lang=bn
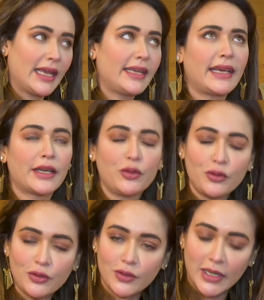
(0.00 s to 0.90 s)
এটা
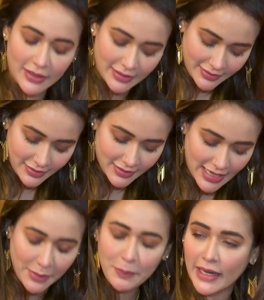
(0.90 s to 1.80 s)
এখনো
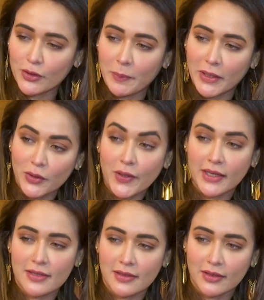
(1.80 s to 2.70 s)
জানবেন এত পাগল
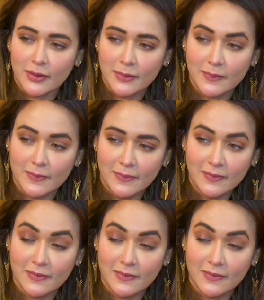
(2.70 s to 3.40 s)
হয়ে গেছেন কেন হ্যাঁ